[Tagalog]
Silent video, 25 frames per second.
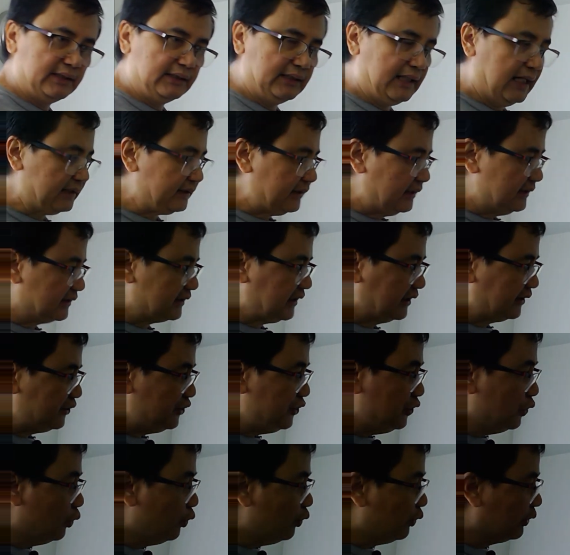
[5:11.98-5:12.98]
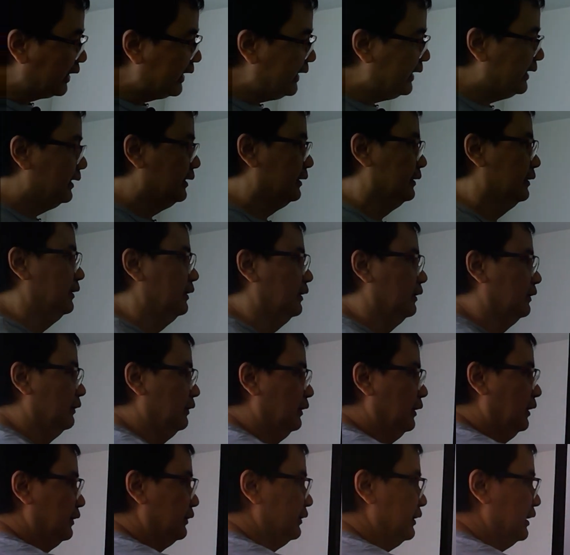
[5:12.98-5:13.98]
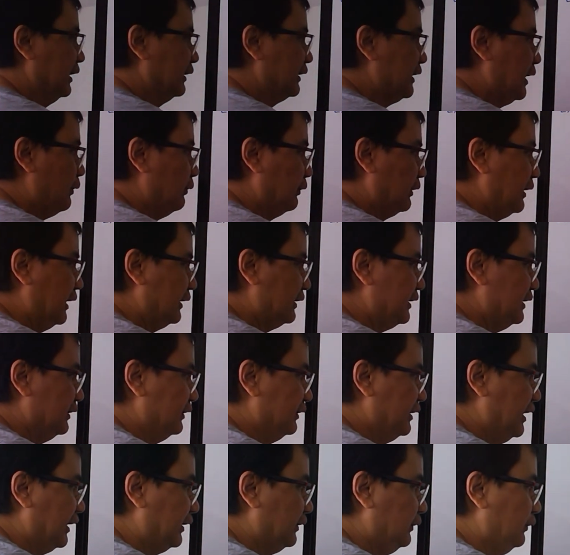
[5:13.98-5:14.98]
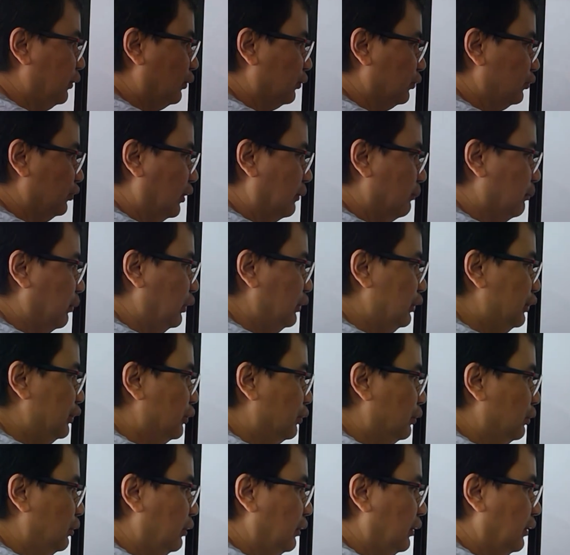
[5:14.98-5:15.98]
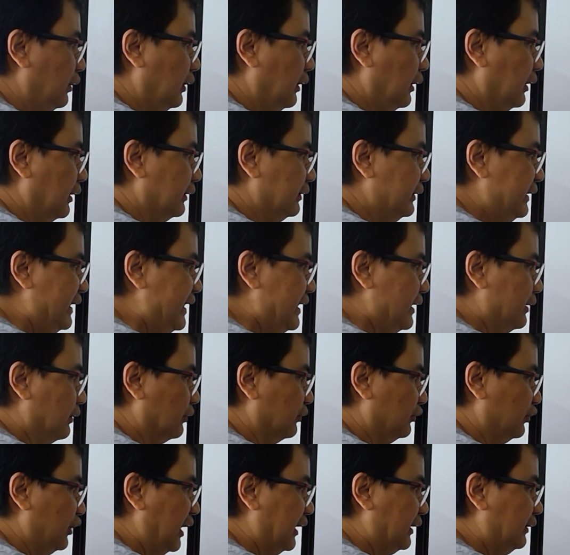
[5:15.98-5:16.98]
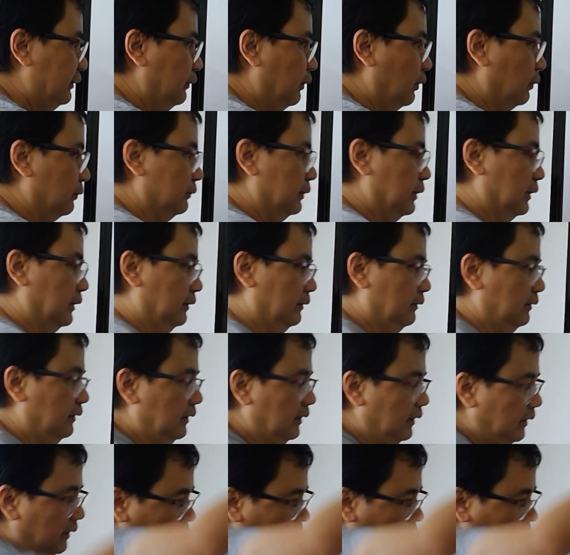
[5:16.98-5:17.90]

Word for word: natin sa theory, eh, tinatawag nating dead load, WD o dead load. No?